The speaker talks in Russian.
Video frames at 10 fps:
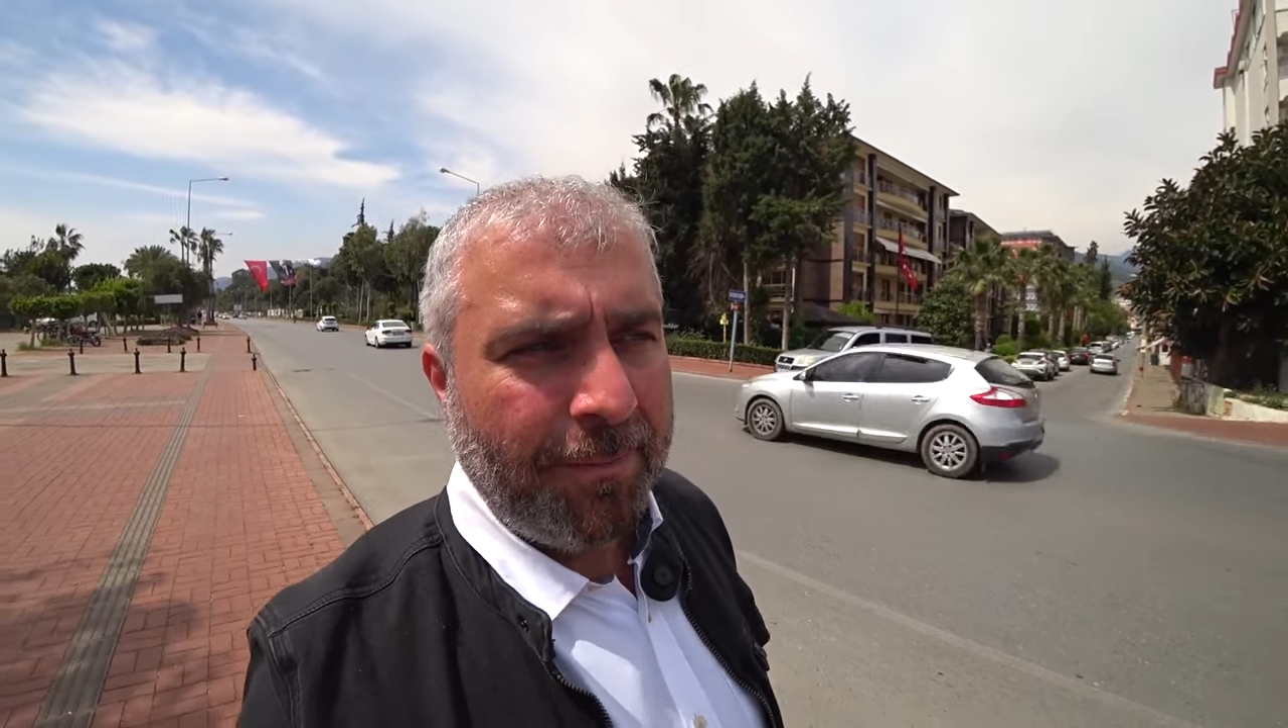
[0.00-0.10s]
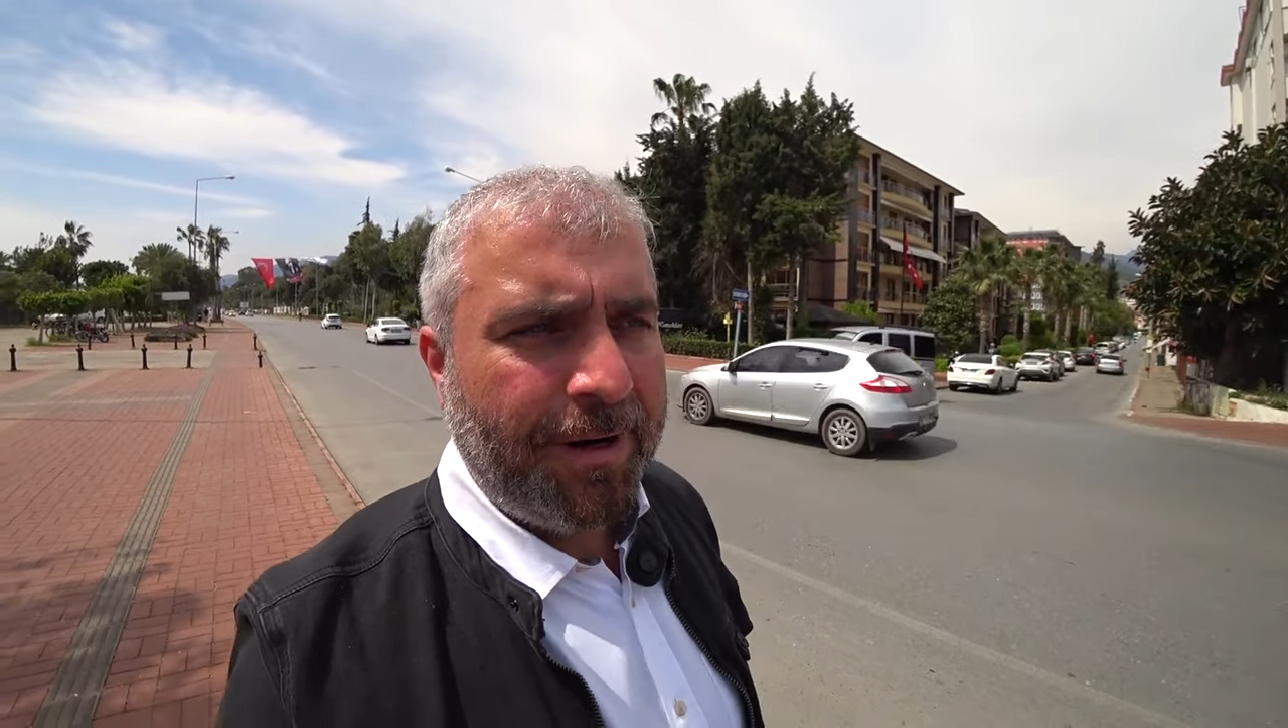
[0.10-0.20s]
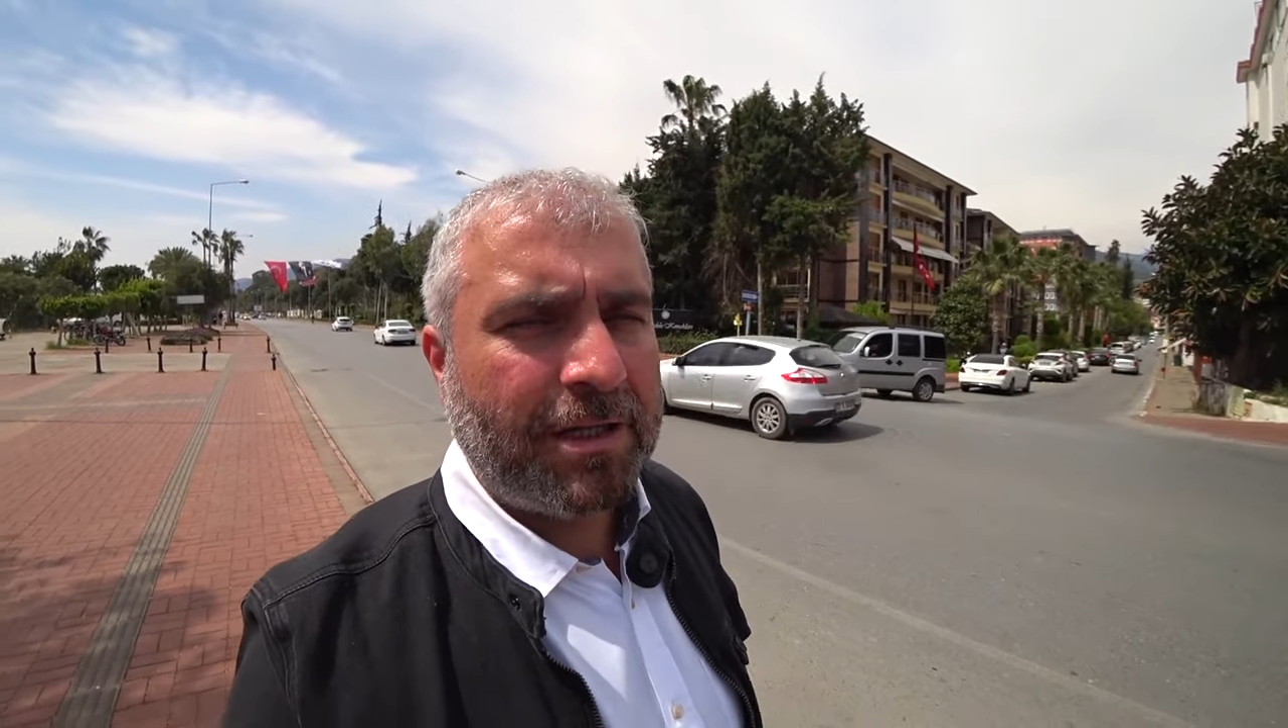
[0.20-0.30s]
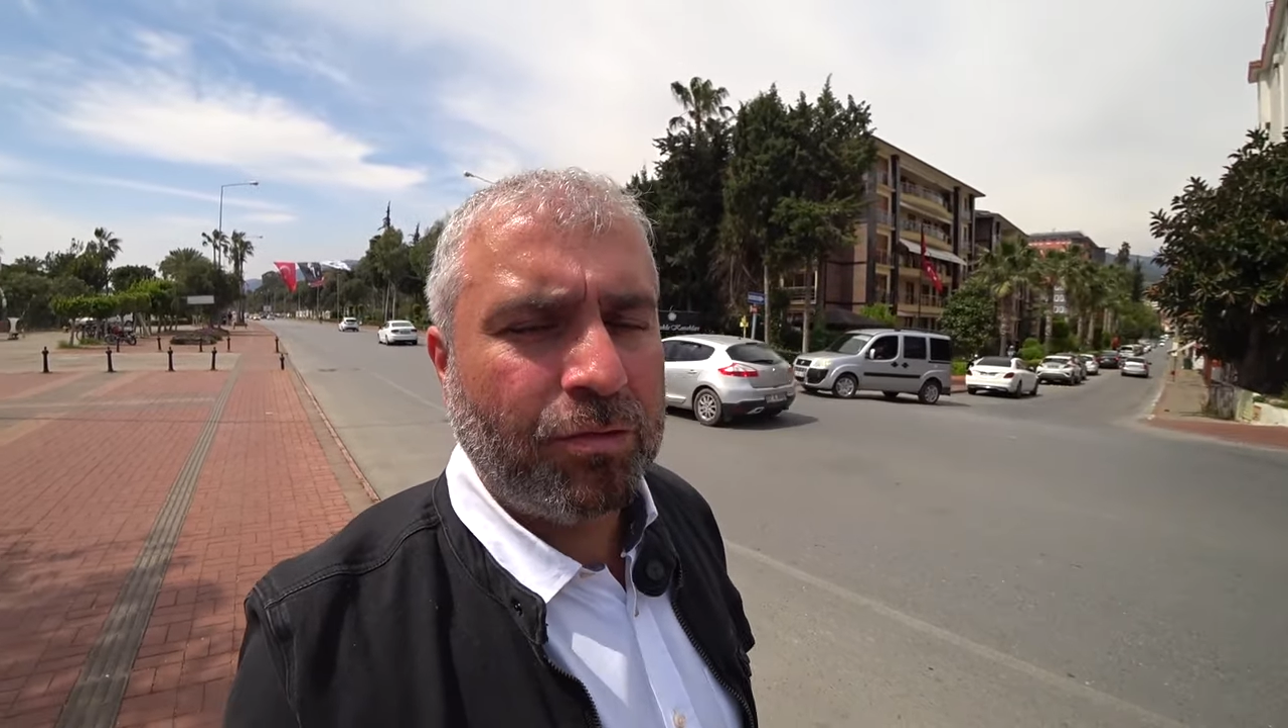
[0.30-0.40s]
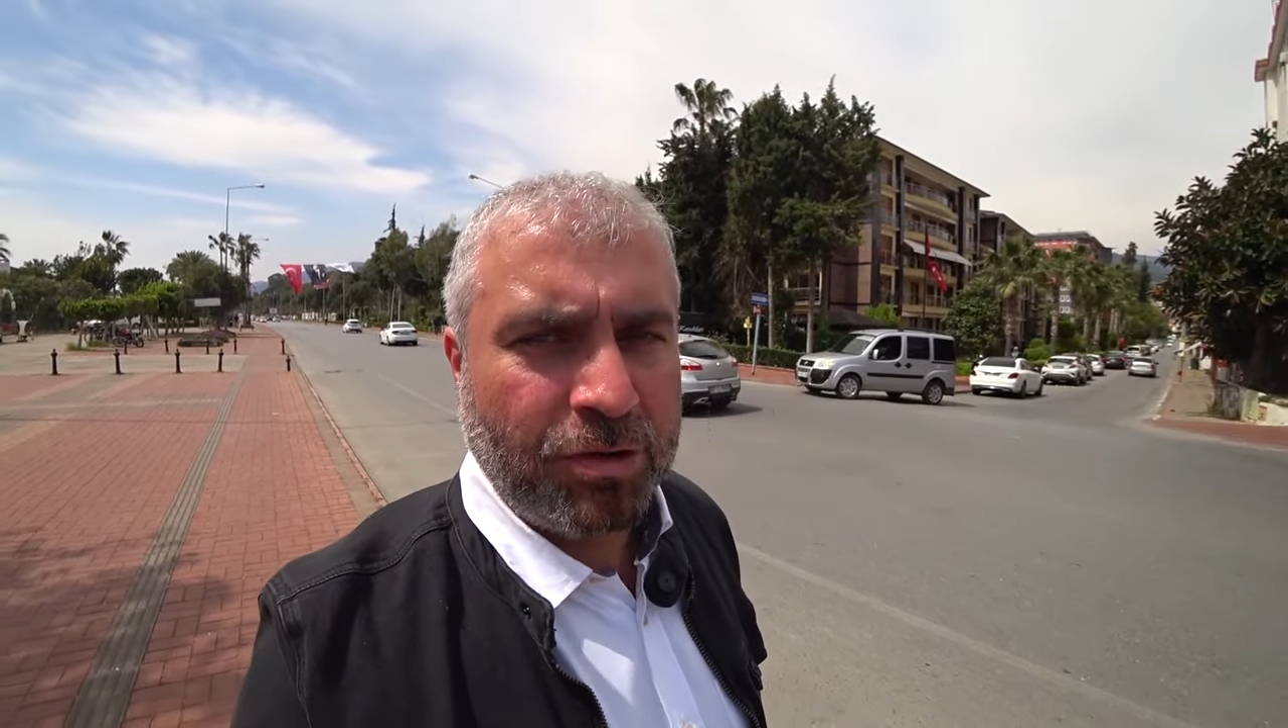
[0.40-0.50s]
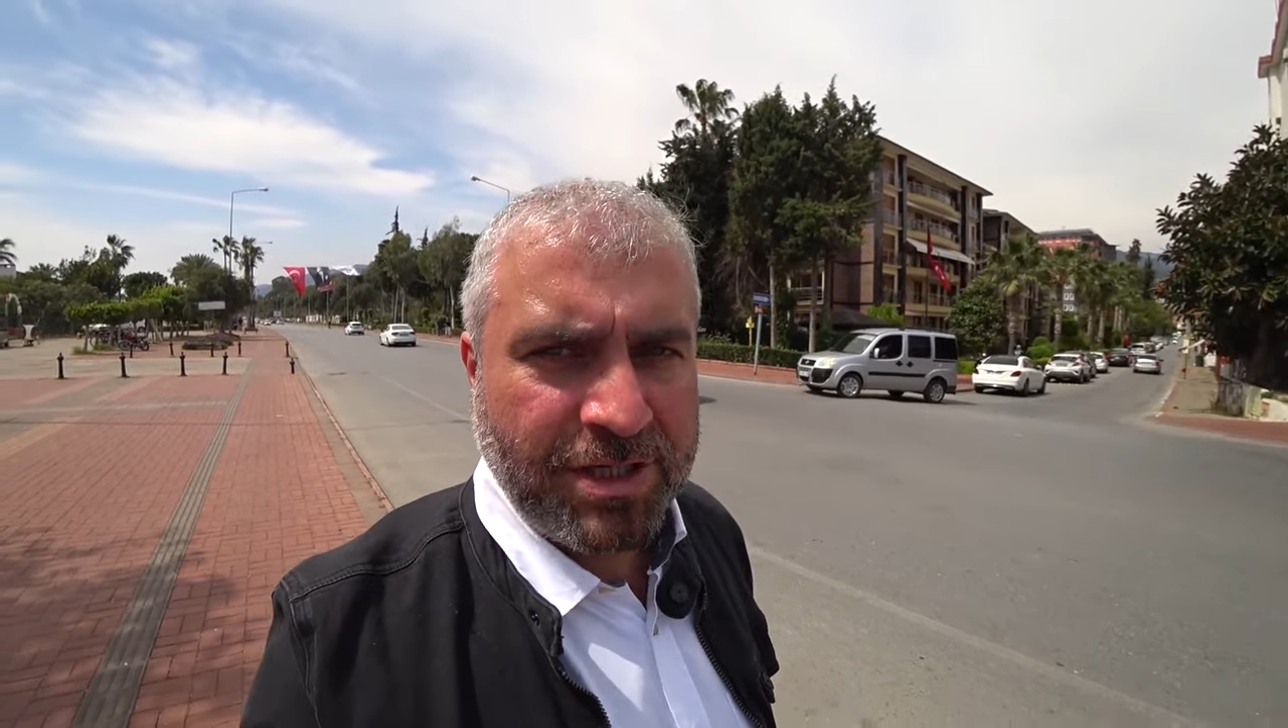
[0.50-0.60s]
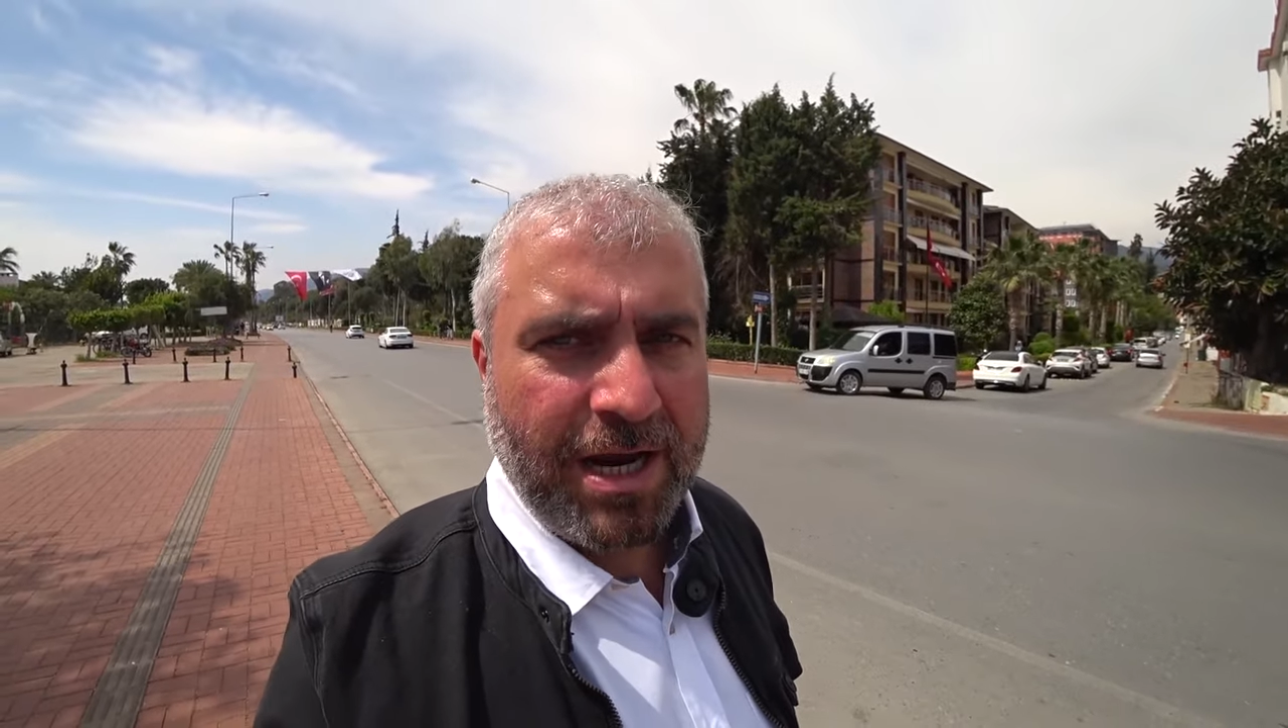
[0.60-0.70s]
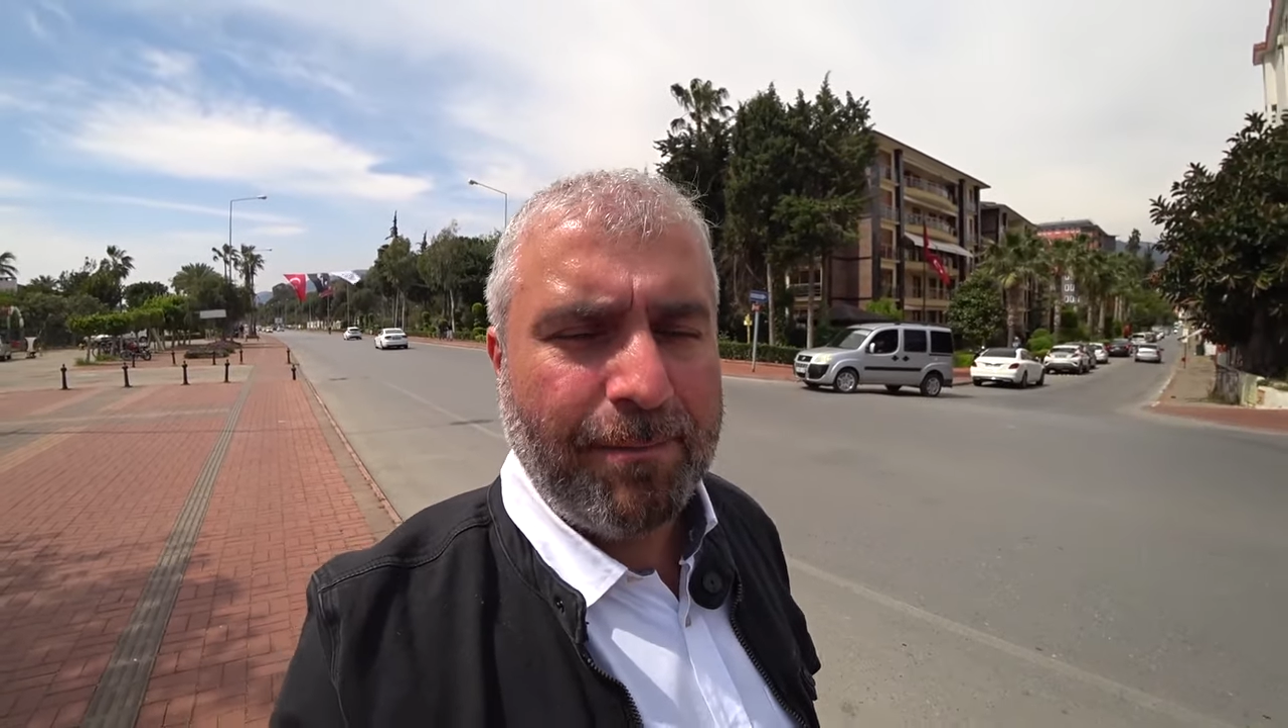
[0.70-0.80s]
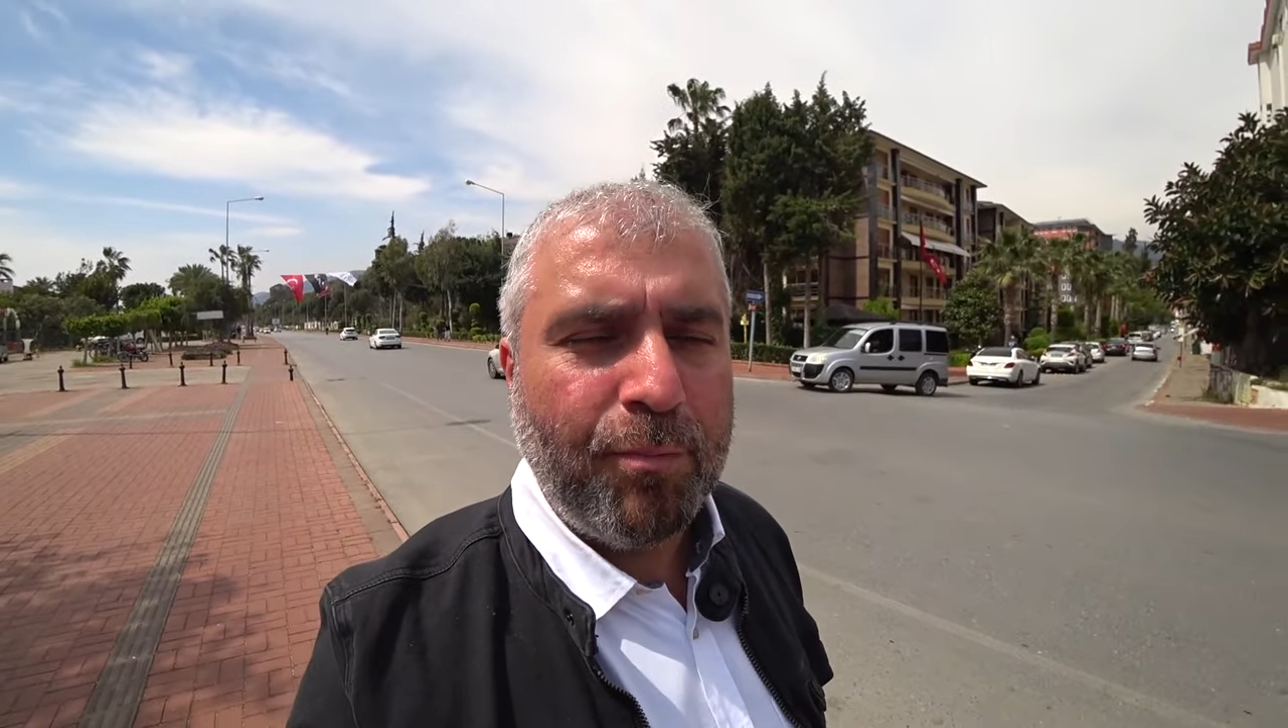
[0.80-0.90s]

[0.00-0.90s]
Поэтому, друзья,